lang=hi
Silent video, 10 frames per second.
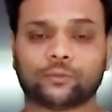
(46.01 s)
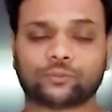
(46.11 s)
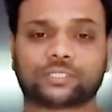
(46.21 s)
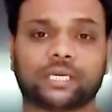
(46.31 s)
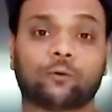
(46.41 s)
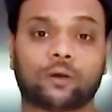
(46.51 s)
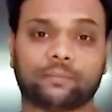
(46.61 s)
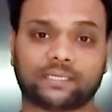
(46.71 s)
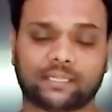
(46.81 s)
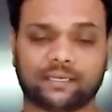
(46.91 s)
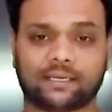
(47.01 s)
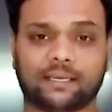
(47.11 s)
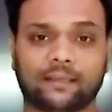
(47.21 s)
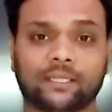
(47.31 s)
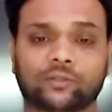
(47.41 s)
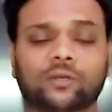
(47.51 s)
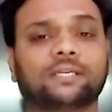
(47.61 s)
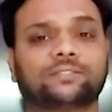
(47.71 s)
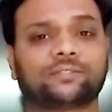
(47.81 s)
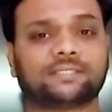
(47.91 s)
यूज किया हुआ मटेरियल है तो
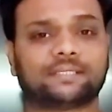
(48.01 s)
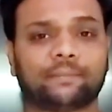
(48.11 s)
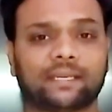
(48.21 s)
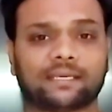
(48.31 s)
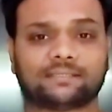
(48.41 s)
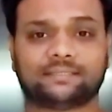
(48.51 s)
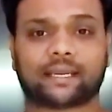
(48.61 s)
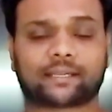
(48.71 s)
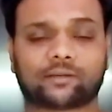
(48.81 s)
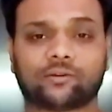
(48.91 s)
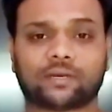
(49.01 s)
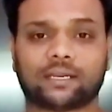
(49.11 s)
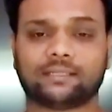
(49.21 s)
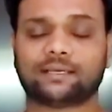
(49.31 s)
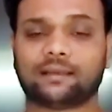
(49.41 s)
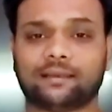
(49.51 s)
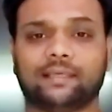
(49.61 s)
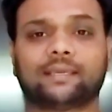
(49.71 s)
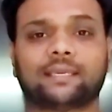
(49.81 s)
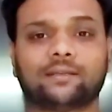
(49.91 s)
इस वजह से मैंने इस जैकेट को खरीदा
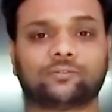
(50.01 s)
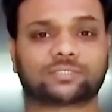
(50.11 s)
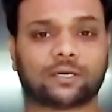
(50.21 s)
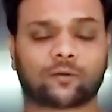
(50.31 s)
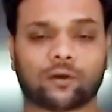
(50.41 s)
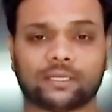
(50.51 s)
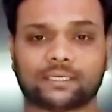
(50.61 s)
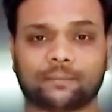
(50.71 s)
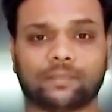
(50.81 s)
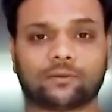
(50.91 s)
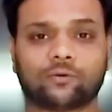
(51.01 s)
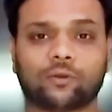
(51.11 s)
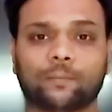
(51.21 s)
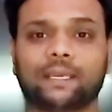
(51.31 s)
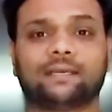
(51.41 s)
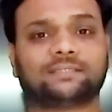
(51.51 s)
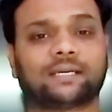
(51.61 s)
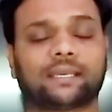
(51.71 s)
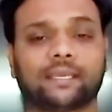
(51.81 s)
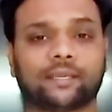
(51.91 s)
लेकिन उसका क्वालिटी बिल्कुल भी
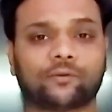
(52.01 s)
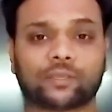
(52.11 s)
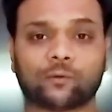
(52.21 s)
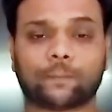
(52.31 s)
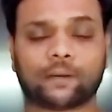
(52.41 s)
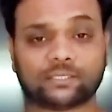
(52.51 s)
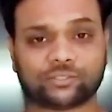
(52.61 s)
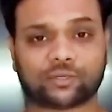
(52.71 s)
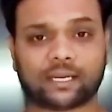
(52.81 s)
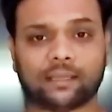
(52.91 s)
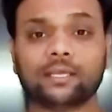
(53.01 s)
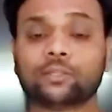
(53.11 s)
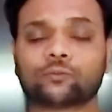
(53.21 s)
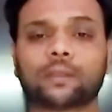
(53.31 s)
अच्छा नहीं है क्योंकि वो फट चुका है